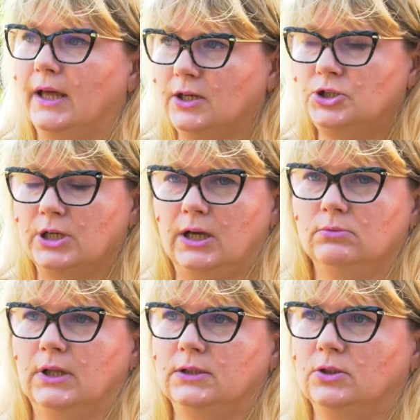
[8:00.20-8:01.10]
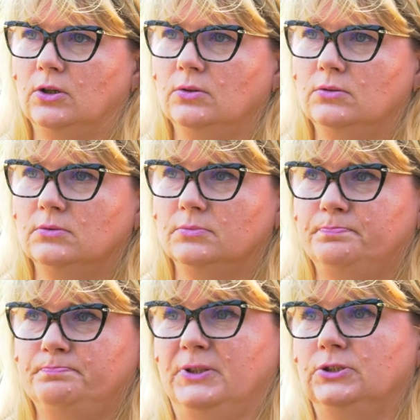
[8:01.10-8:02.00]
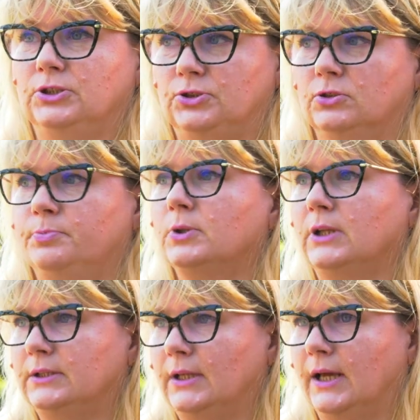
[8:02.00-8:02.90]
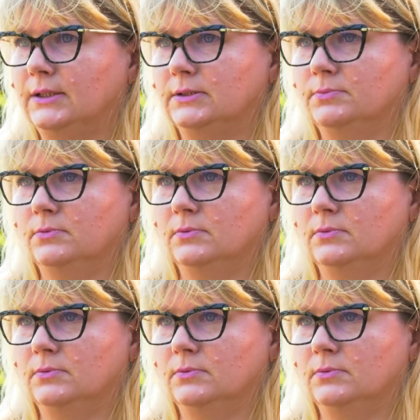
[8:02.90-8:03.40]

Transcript: Larysz czekał na to 50 ponad lat.